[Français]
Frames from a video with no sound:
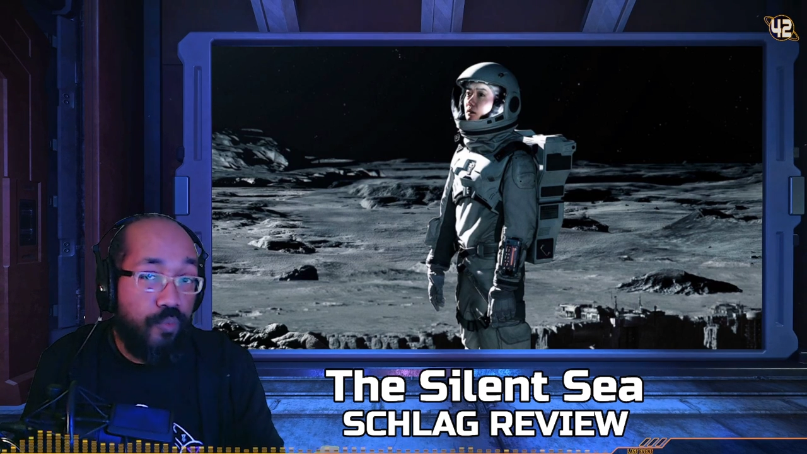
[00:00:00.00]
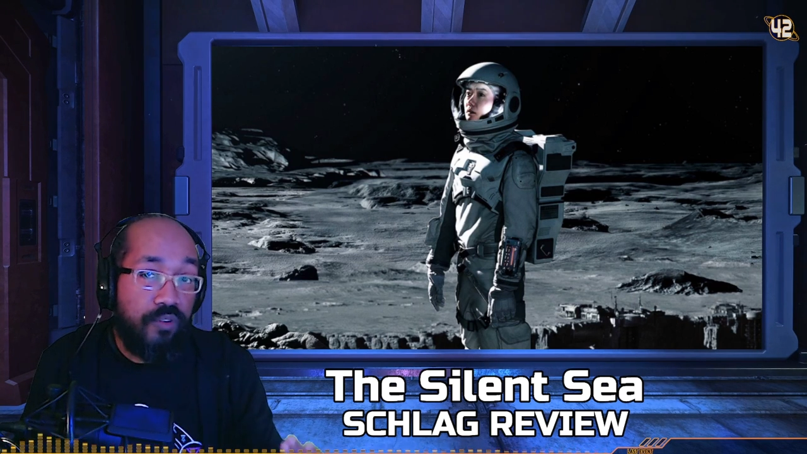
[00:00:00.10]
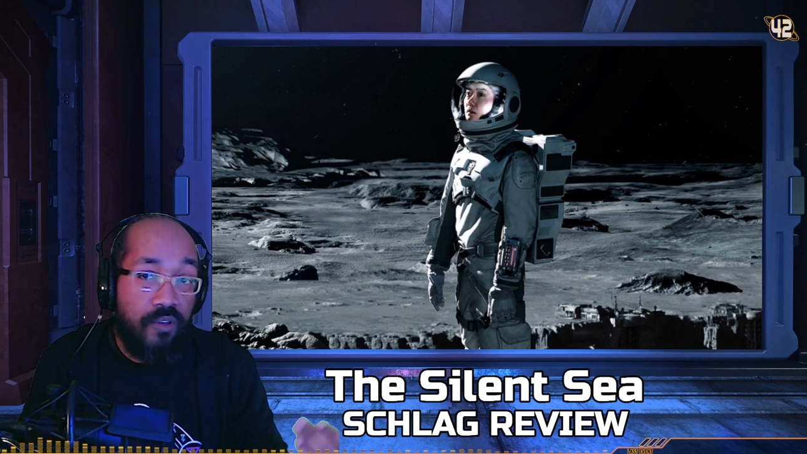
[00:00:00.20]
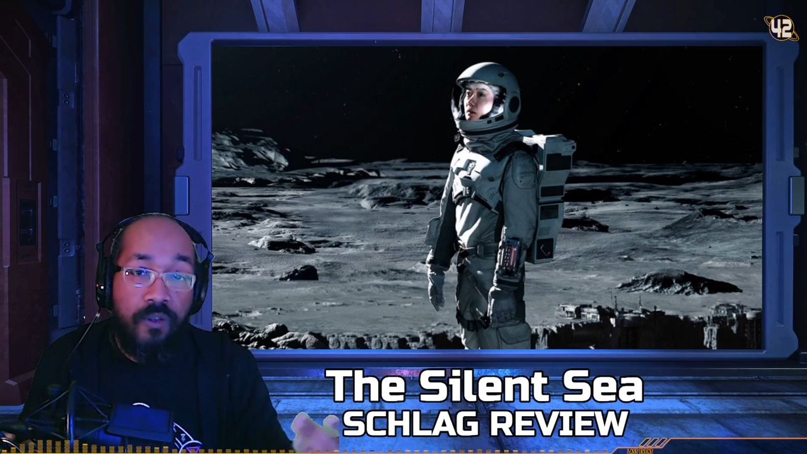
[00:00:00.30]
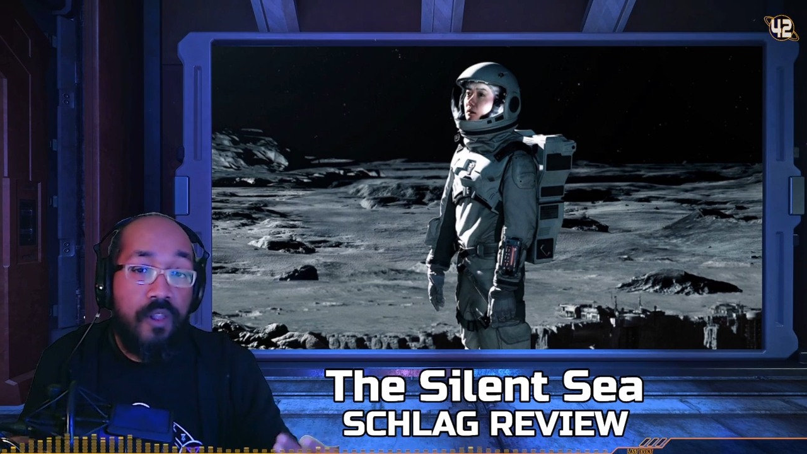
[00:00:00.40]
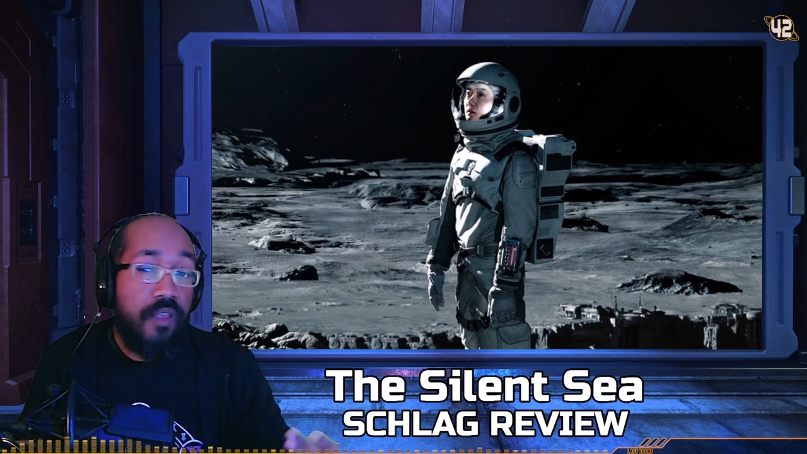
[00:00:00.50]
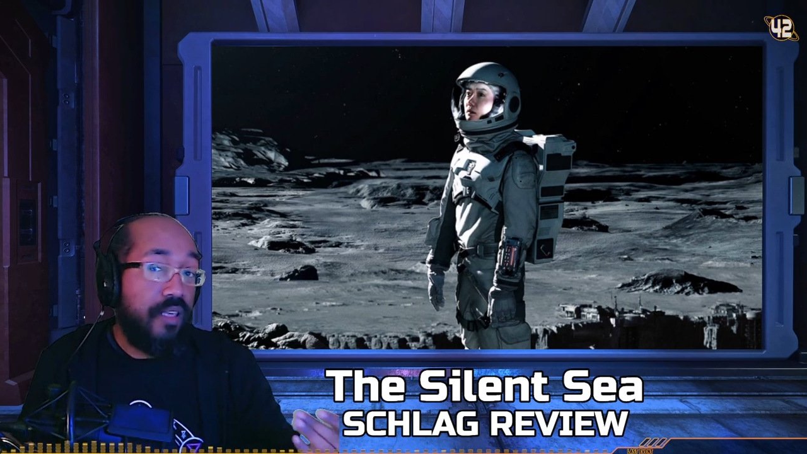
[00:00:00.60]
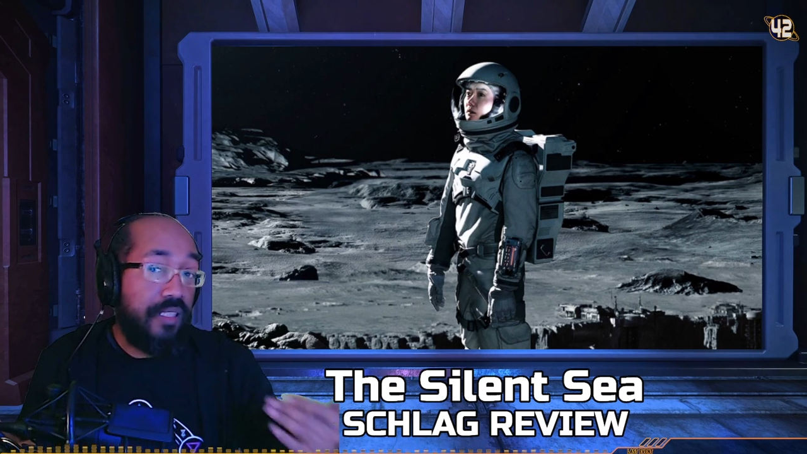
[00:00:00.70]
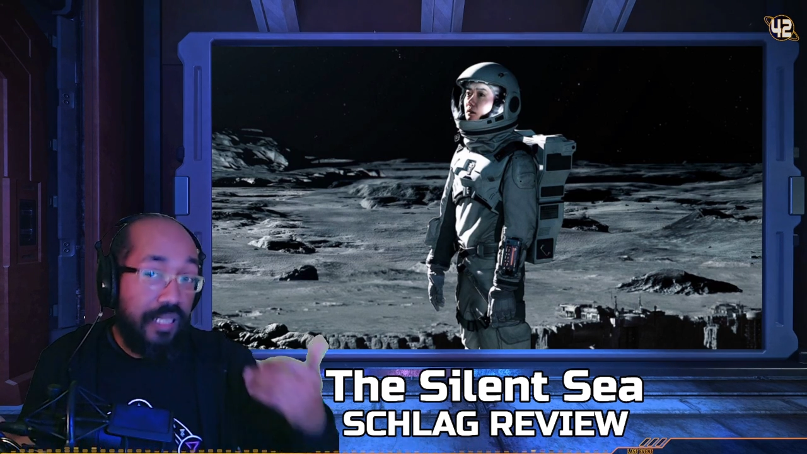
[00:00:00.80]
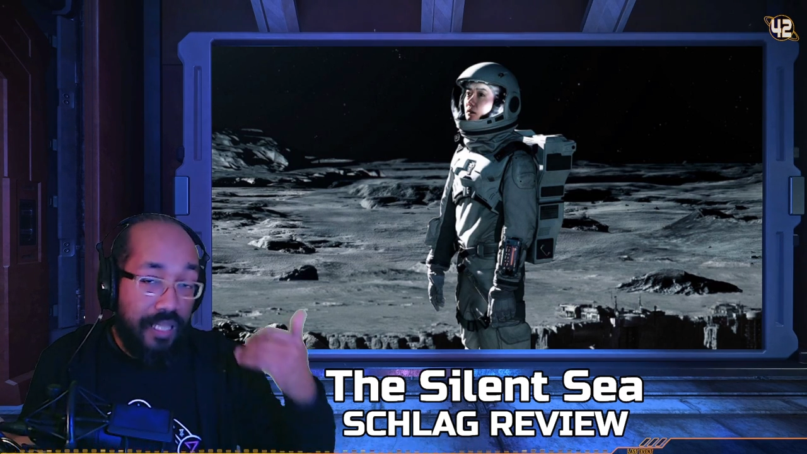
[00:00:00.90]
Mais pourtant,
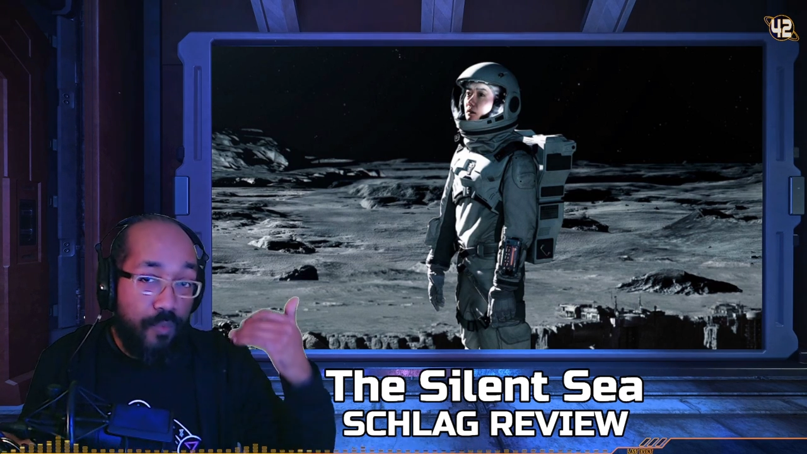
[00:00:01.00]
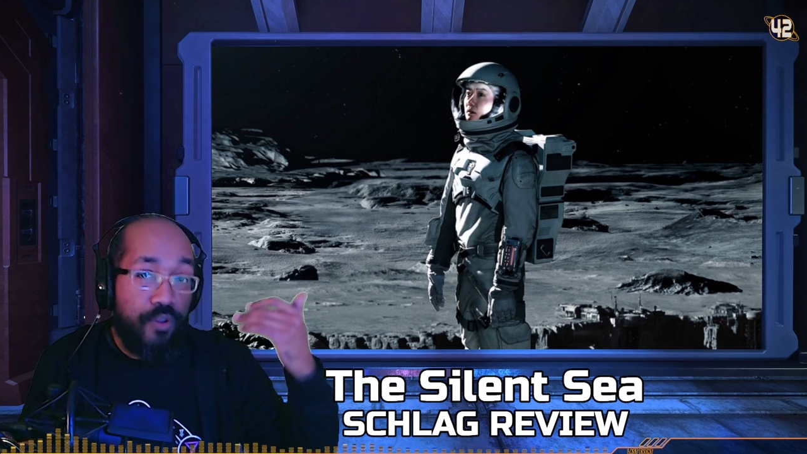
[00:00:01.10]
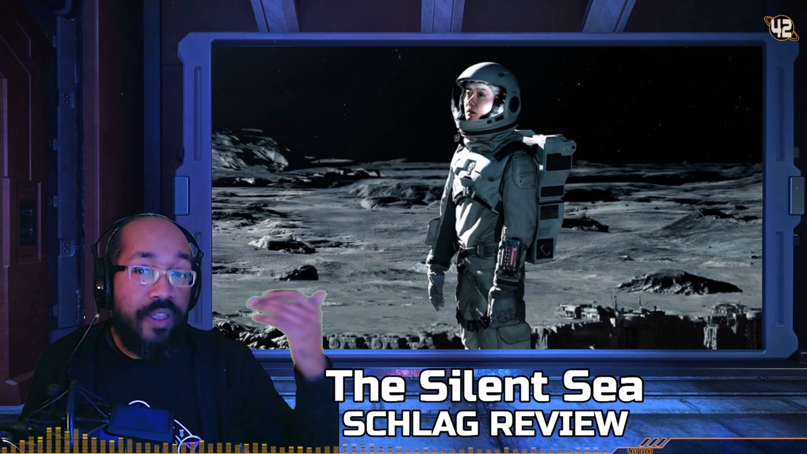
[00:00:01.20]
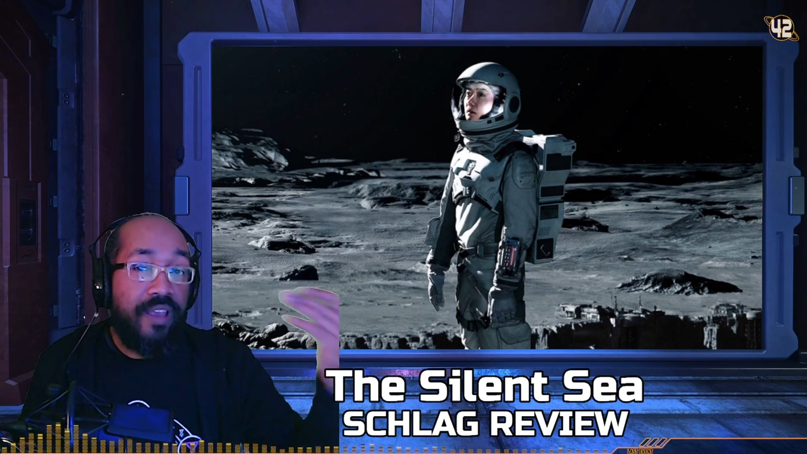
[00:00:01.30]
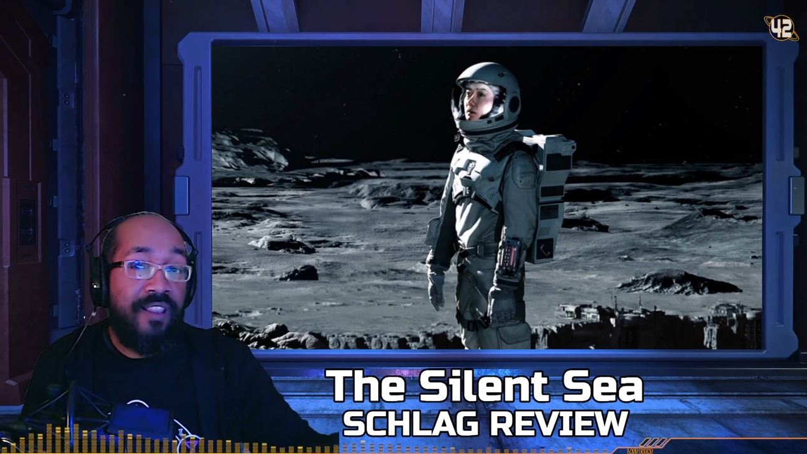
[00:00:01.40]
c'est de la bonne